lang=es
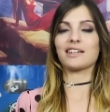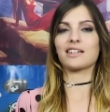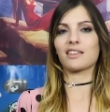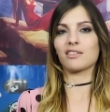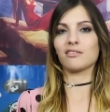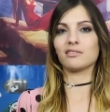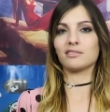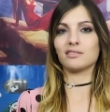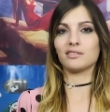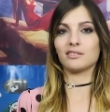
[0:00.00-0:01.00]
que la
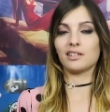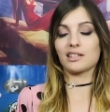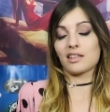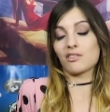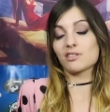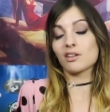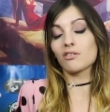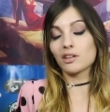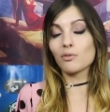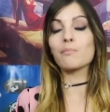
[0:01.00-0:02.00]
sección, las secciones
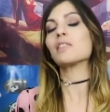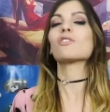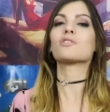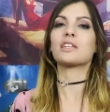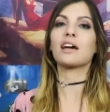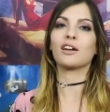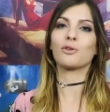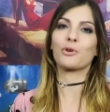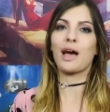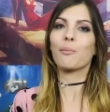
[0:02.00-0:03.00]
en concreto en vídeo
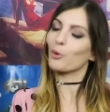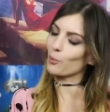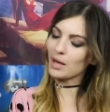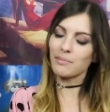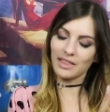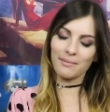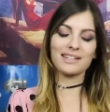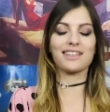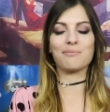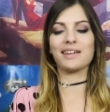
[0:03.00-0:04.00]
sigan, luego ya por web y
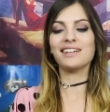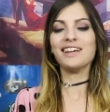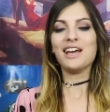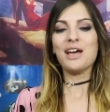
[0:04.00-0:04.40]
demás también,